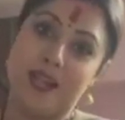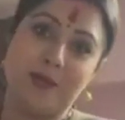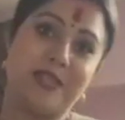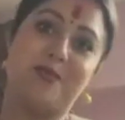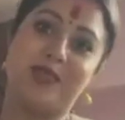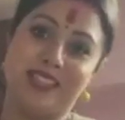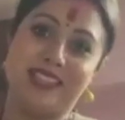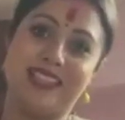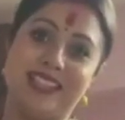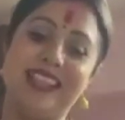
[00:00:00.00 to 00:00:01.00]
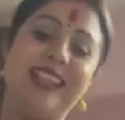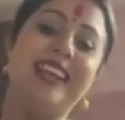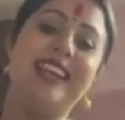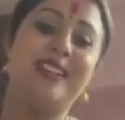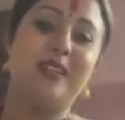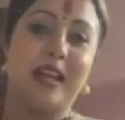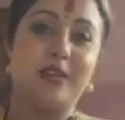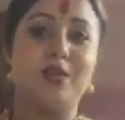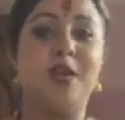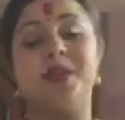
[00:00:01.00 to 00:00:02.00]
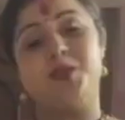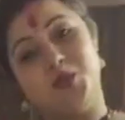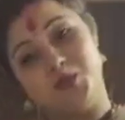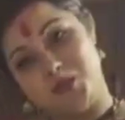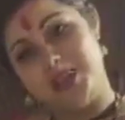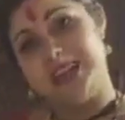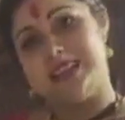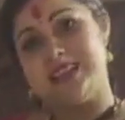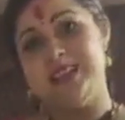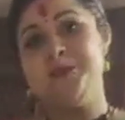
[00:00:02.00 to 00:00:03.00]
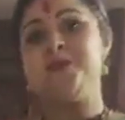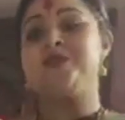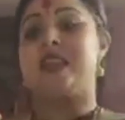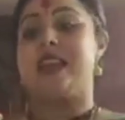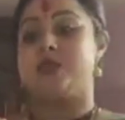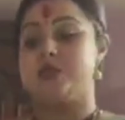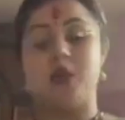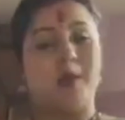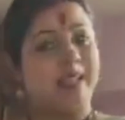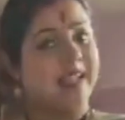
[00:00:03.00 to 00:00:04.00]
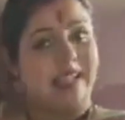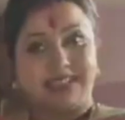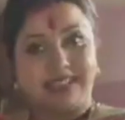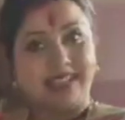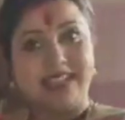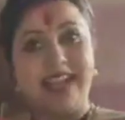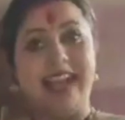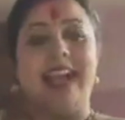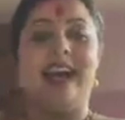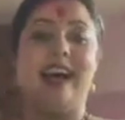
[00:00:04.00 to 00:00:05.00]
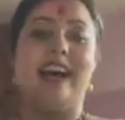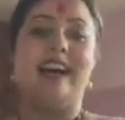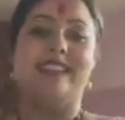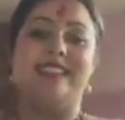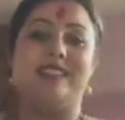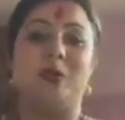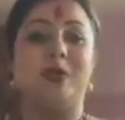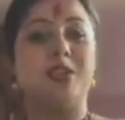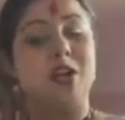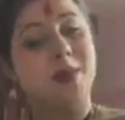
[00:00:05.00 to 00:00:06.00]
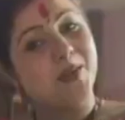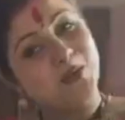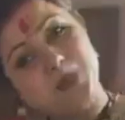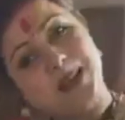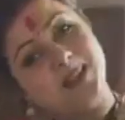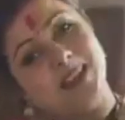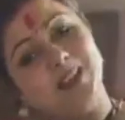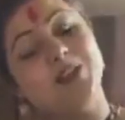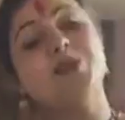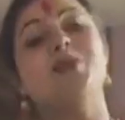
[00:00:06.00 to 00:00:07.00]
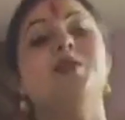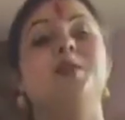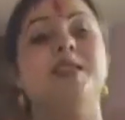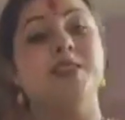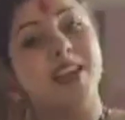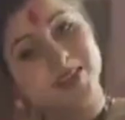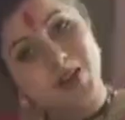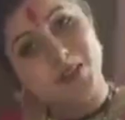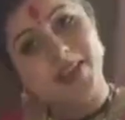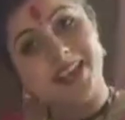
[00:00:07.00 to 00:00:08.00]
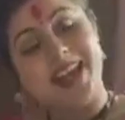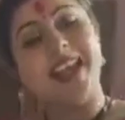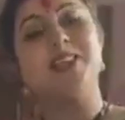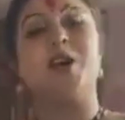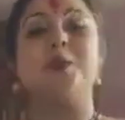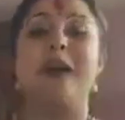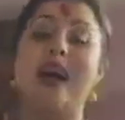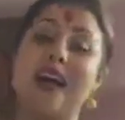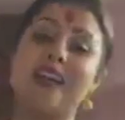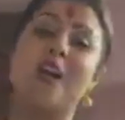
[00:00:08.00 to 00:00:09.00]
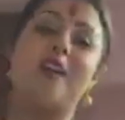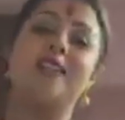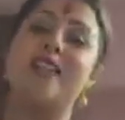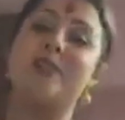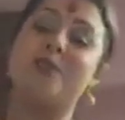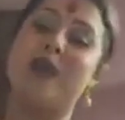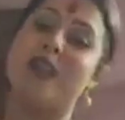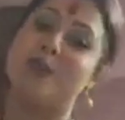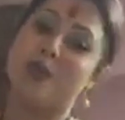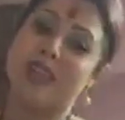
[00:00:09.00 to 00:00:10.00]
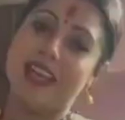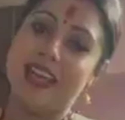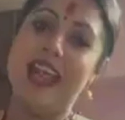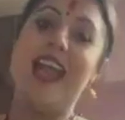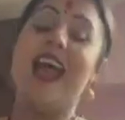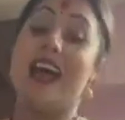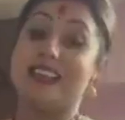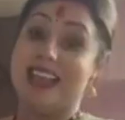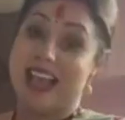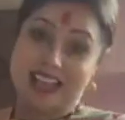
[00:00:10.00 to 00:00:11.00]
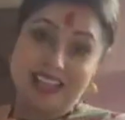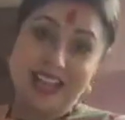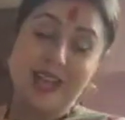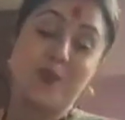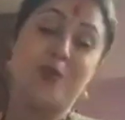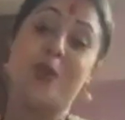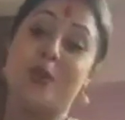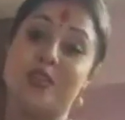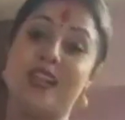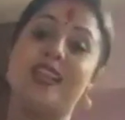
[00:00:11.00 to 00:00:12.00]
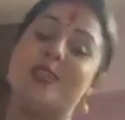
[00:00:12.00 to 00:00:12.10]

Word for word: লাগবে যে প্রীতি দিচ্ছে তো তাই জন্য আমি একটু উপরে যাচ্ছি একটু সবাইকে খেতে দিয়ে দিই আর তোমরা সবাই খুব ভালো থেকো শুভ বিজয় সবাইকে সবার ঘরে যেন মা লক্ষ্মী আজকে আসেন এবং ধনধান্যে